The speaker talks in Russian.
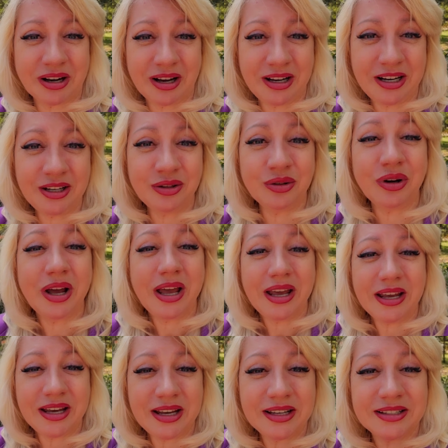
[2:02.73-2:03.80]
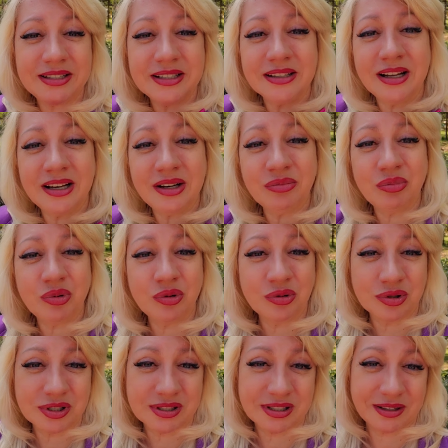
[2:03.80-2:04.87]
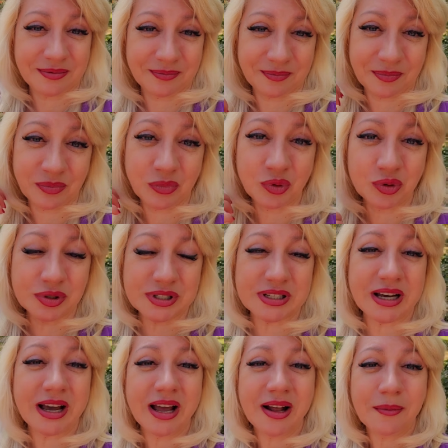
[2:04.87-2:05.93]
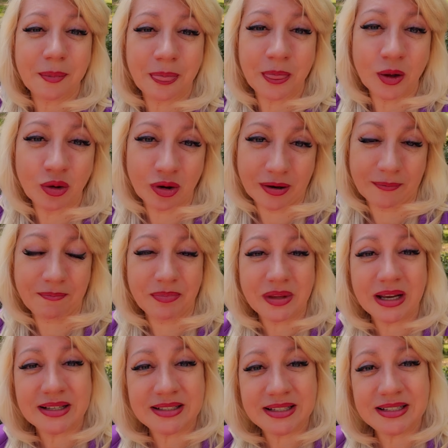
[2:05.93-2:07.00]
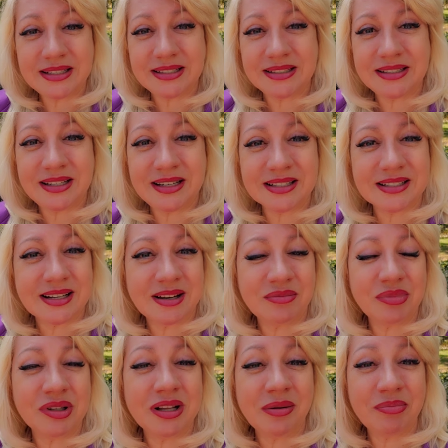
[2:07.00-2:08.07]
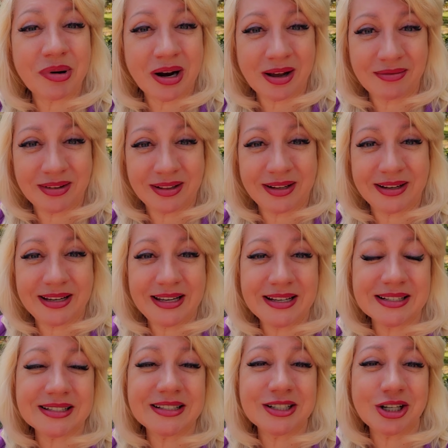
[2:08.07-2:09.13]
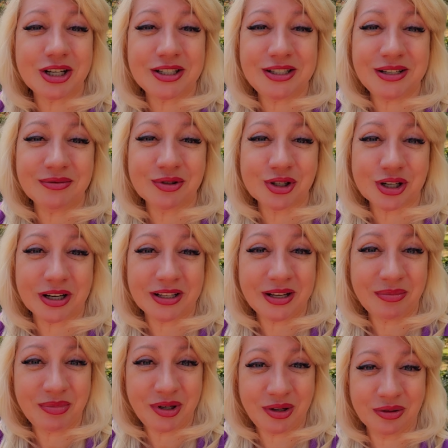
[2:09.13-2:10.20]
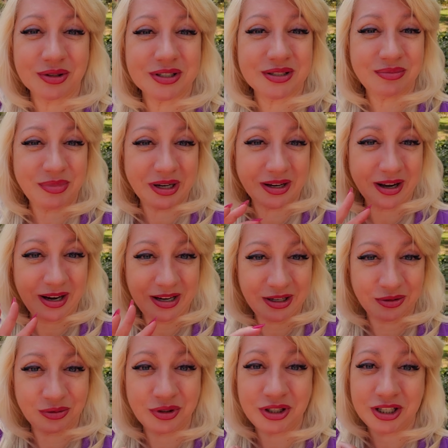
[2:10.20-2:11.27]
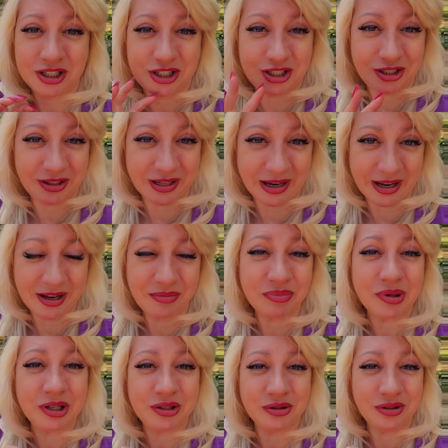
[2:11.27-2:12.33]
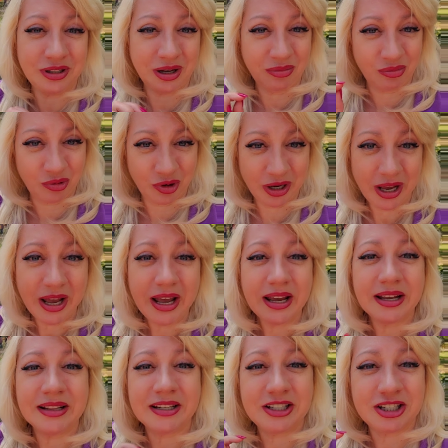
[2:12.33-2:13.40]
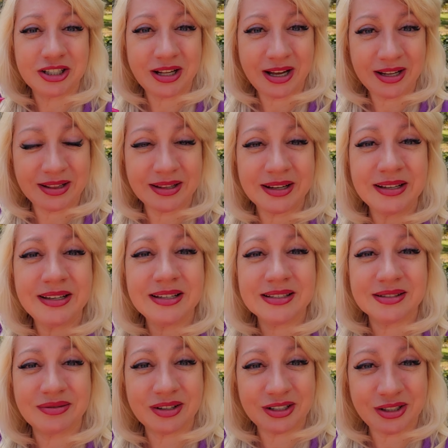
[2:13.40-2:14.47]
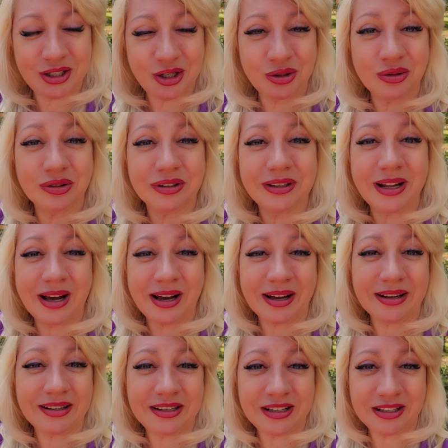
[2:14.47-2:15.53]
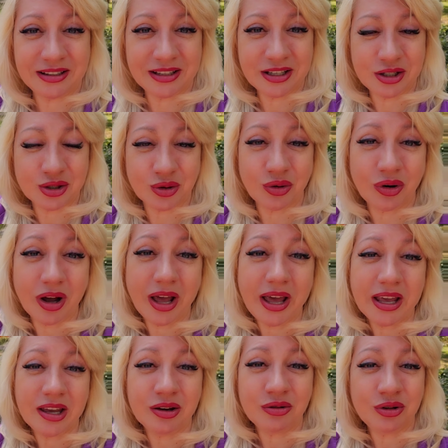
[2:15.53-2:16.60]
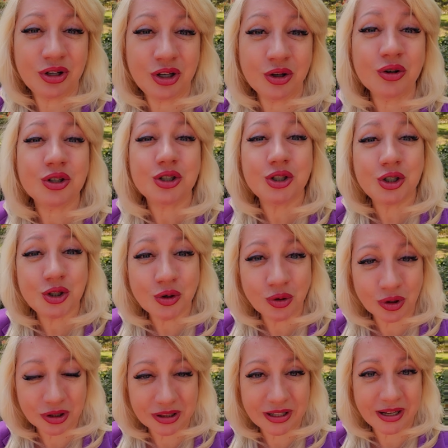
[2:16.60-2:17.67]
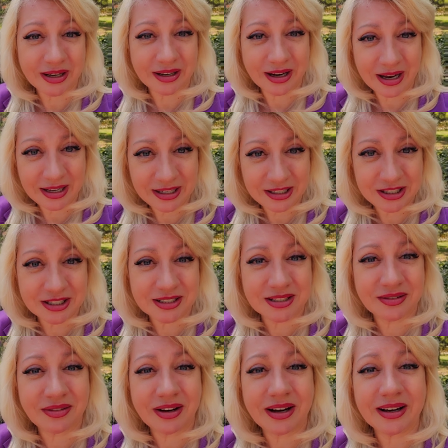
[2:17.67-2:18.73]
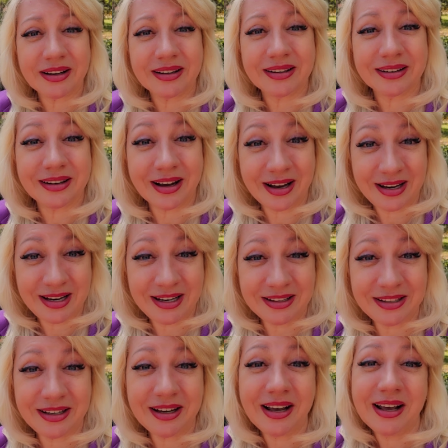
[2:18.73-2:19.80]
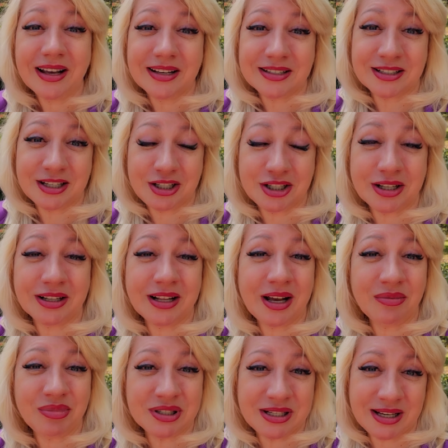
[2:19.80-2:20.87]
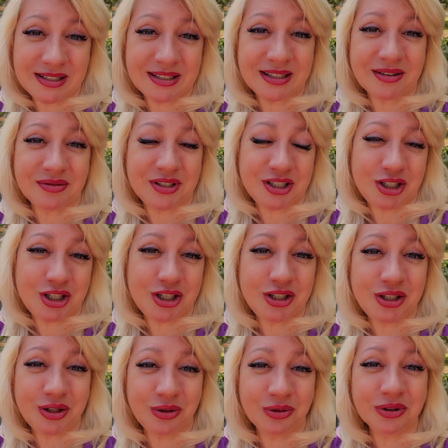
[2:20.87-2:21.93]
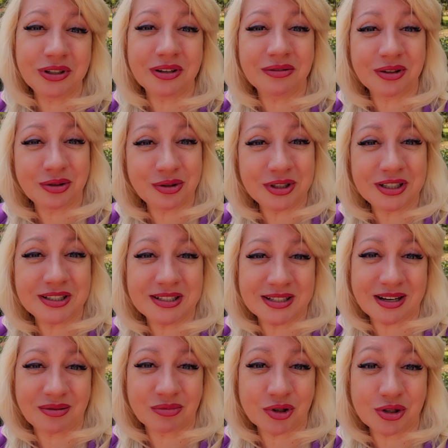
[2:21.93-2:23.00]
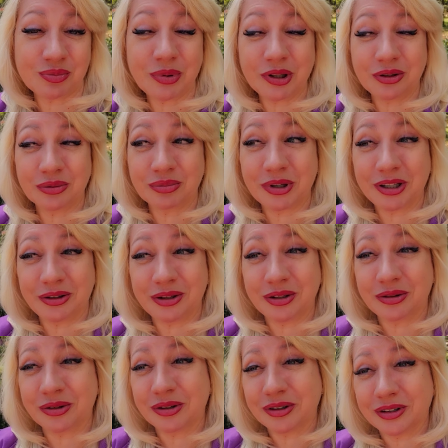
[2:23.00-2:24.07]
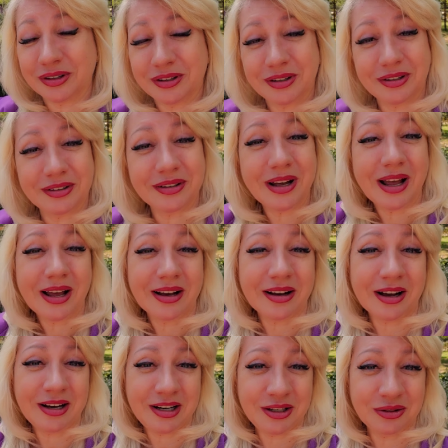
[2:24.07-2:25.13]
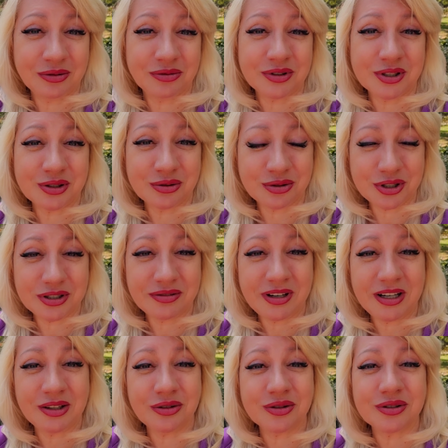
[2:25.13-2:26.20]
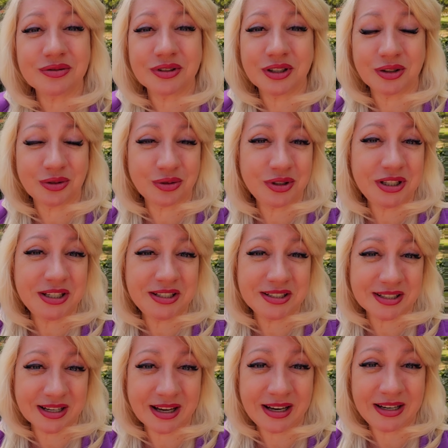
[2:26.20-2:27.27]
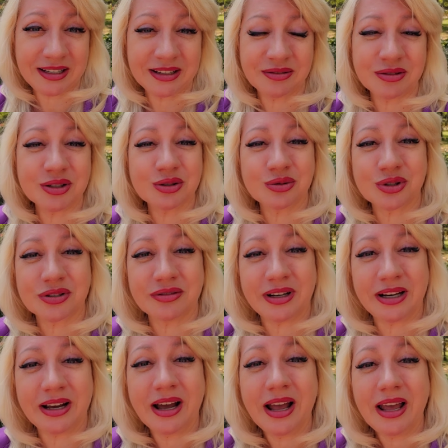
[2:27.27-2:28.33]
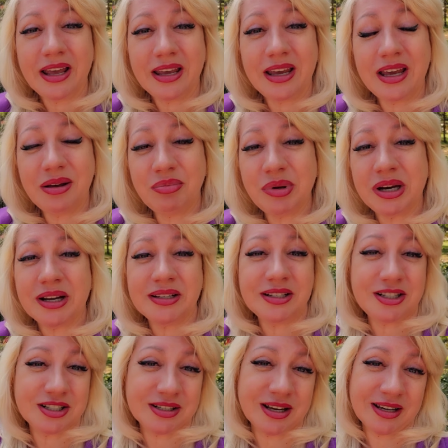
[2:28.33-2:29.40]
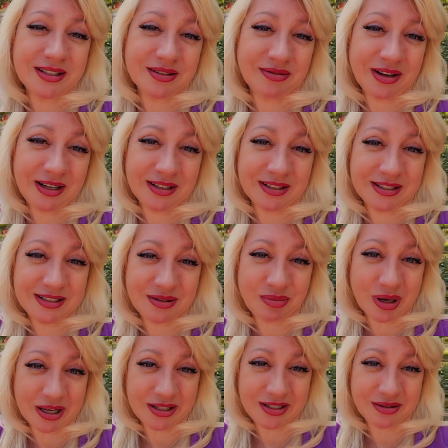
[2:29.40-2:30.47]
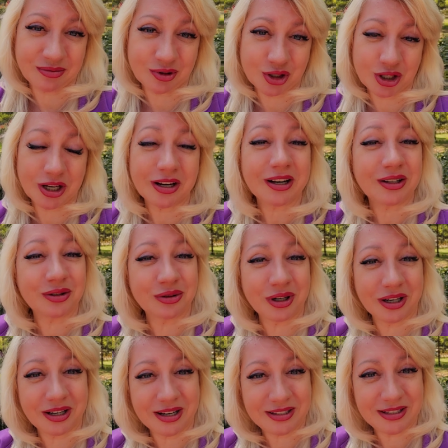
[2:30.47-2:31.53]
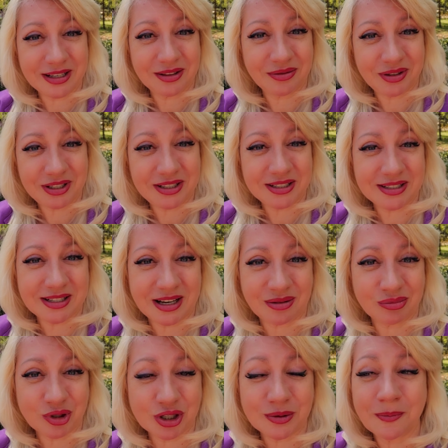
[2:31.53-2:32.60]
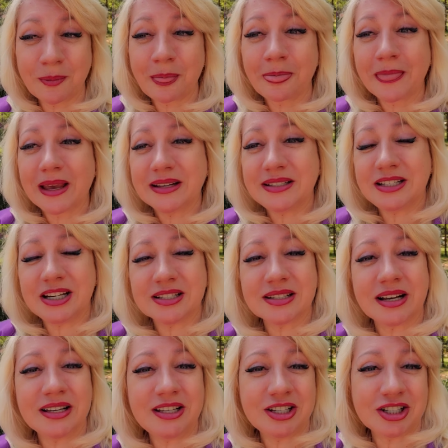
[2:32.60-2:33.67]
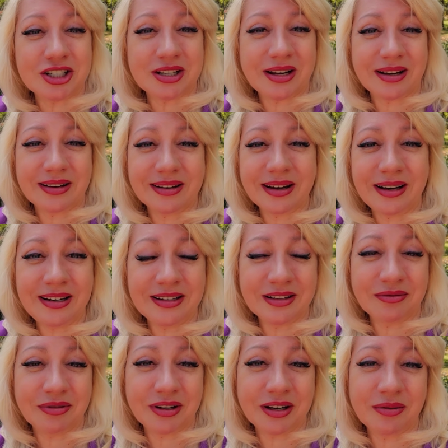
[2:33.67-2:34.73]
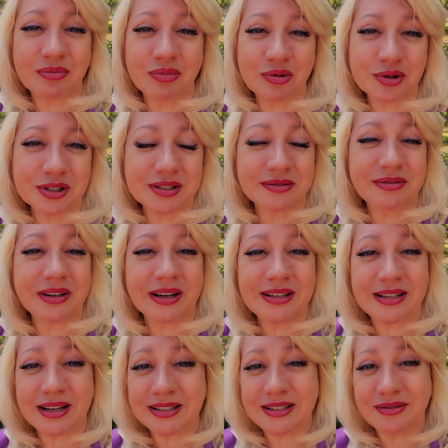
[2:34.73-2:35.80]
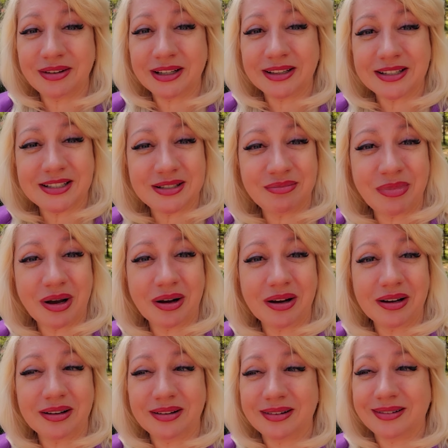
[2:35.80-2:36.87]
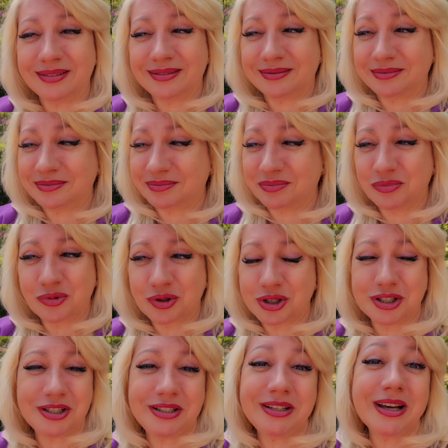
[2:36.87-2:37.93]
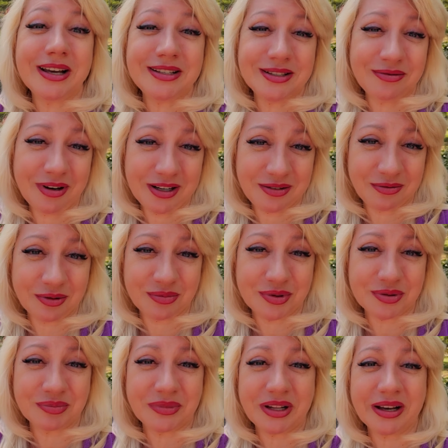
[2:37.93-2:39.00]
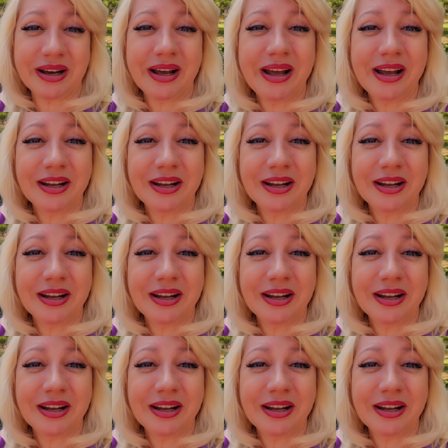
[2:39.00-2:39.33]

калину и делали бусы бусы. Но э, здесь интересное было правило. Если девушка наберет себе калину, не считая, придет домой и начинает нанизывать ее на ниточку, и у нее четное количество э, калины, значит, она обязательно в течение года выходит замуж. Потом эту э, калину высушивали, то есть вот эту нить с калины высушивали, и периодически одевали на себя девушки, которые хотят выйти замуж. Сейчас, конечно, калиновые бусы вы одевать на себя а, можете не одевать, в общем-то,